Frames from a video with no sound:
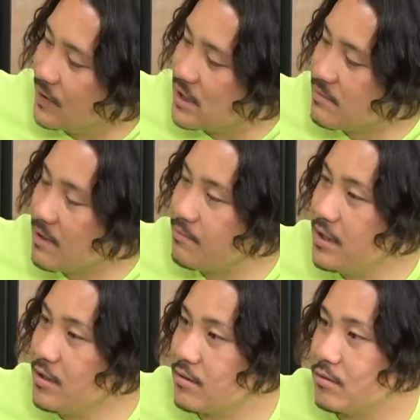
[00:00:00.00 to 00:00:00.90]
一番
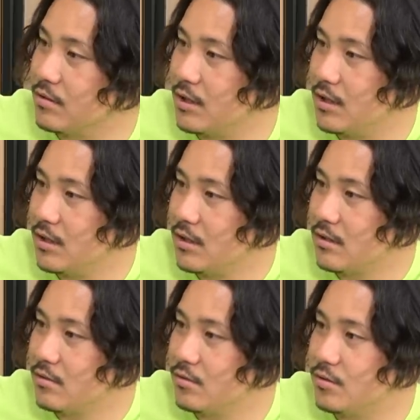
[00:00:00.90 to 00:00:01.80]
ピークの時の